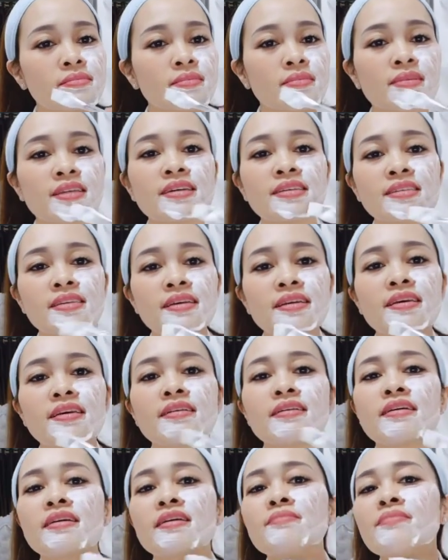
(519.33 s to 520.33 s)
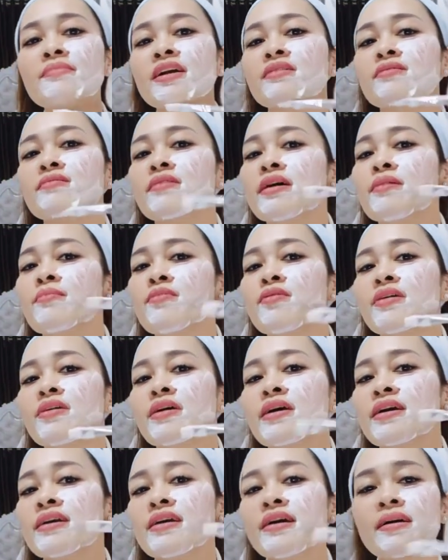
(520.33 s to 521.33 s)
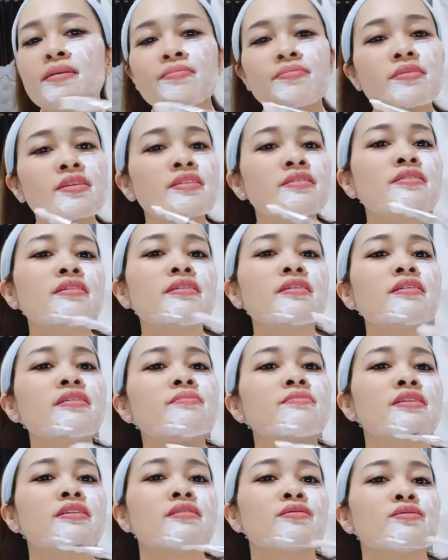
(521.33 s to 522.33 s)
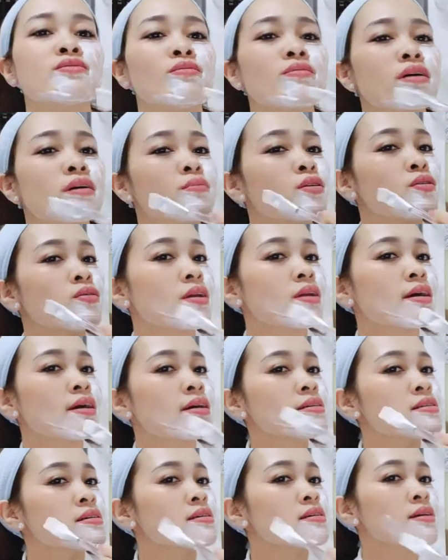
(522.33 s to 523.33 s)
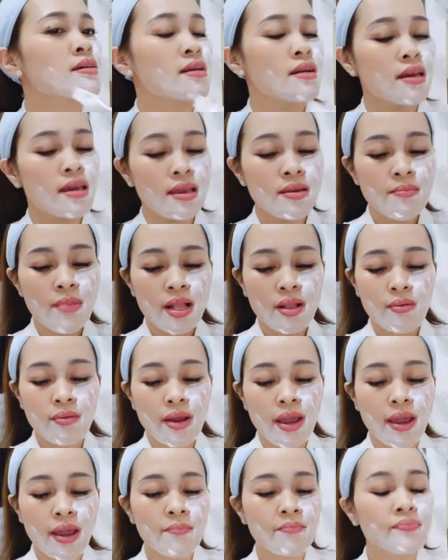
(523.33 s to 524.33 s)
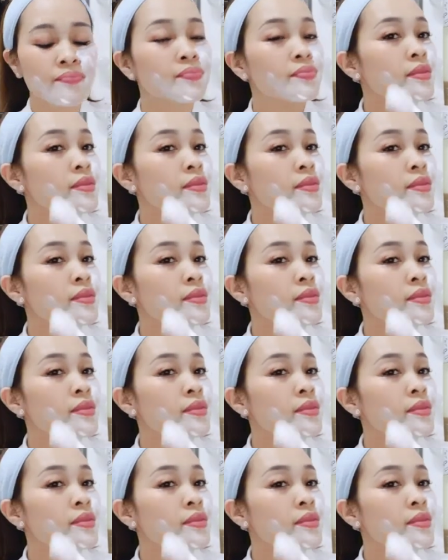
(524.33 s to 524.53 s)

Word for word: Các chị nhìn kỹ mặt của em Huế nhá. Trước khi mà sử dụng cái bột này các chị nhìn kỹ mặt của em.